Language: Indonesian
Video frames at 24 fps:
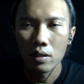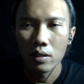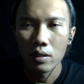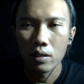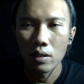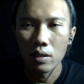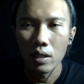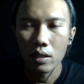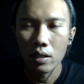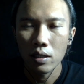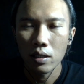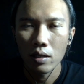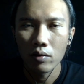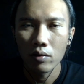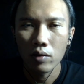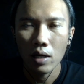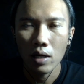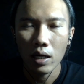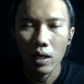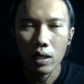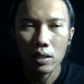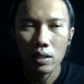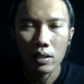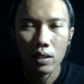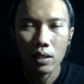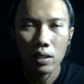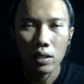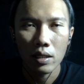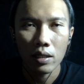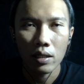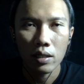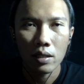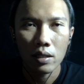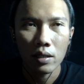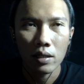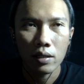Dan
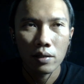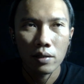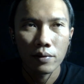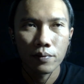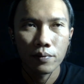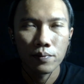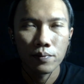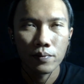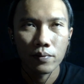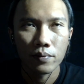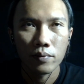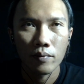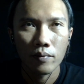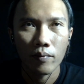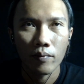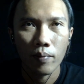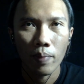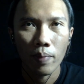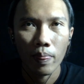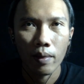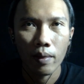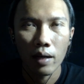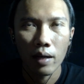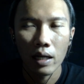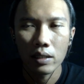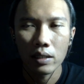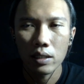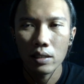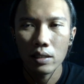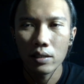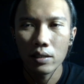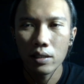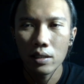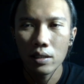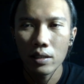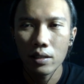kekurangannya
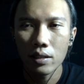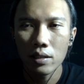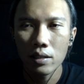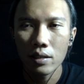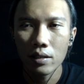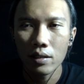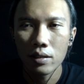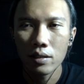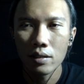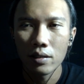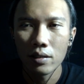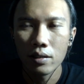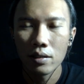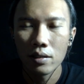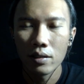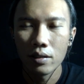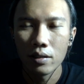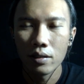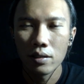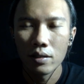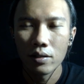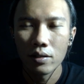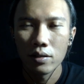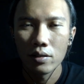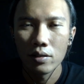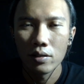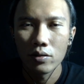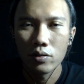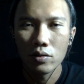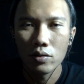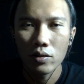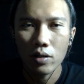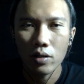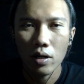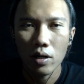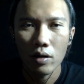SSD
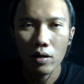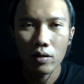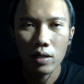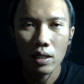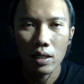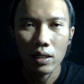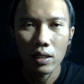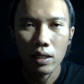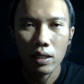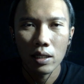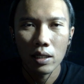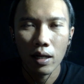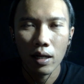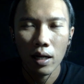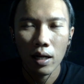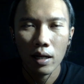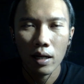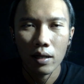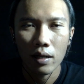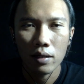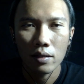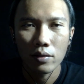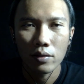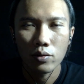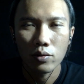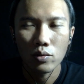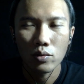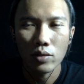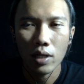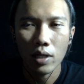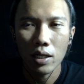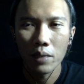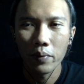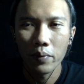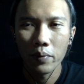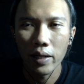jujur kalau data hilang
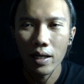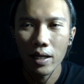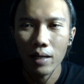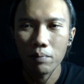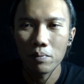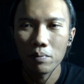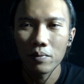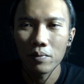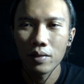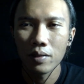susah di backup.